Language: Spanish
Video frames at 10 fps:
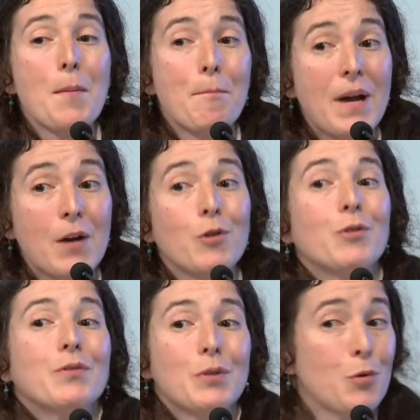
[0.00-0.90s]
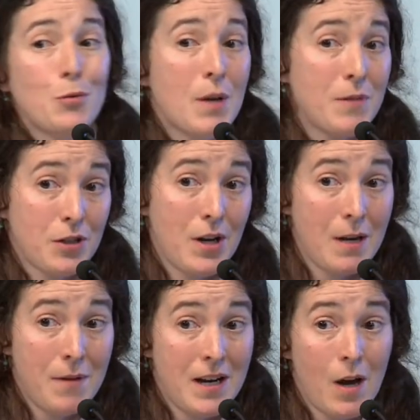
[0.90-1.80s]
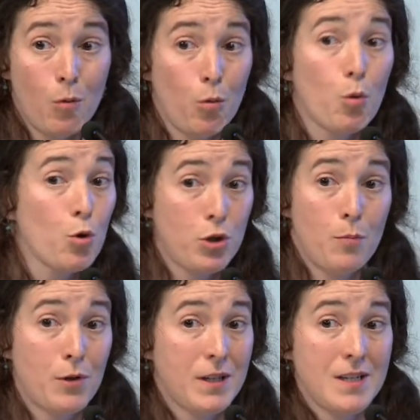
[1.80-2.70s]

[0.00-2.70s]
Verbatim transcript: Pero una persona que viene a un curso porque